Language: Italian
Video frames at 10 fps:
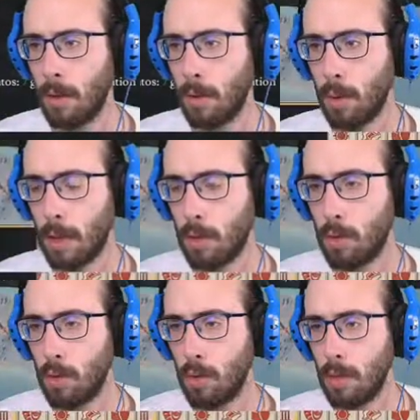Tu
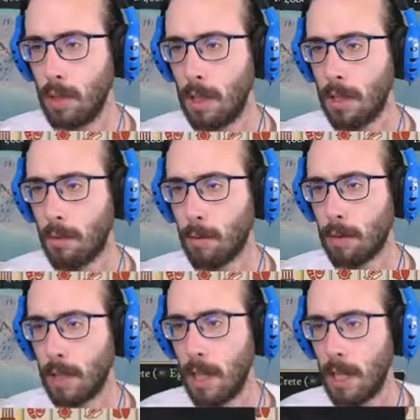raggiungili e siamo
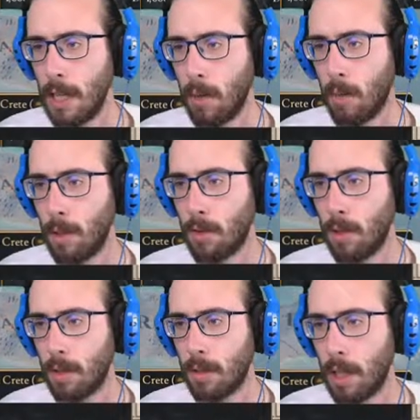6 e questo è
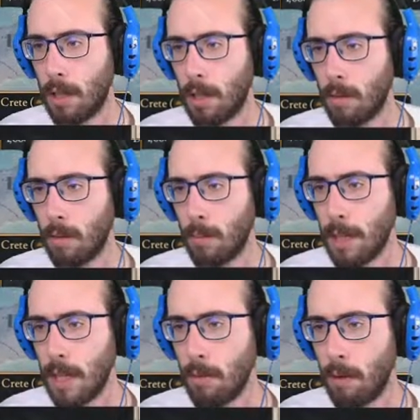il settimo.
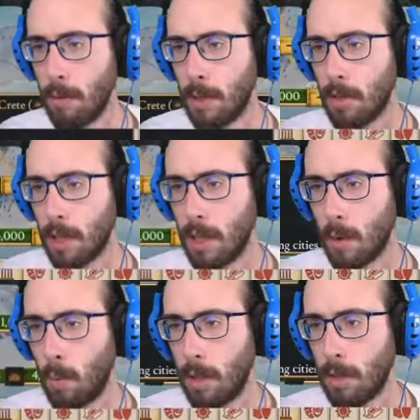Perché qua mi dice che ne ha
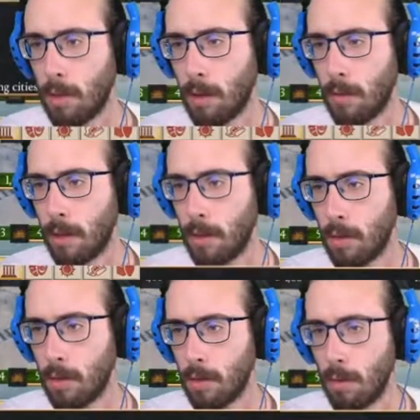4 che valgono
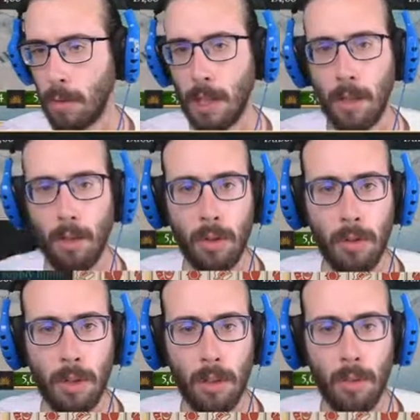5.000? Ne ho già
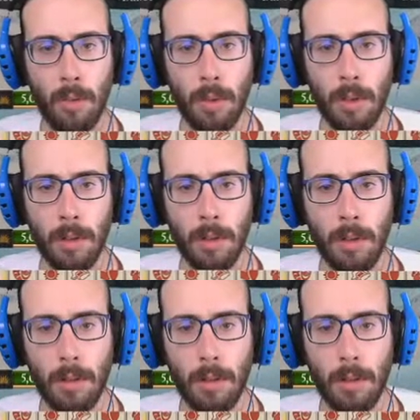uniti 2.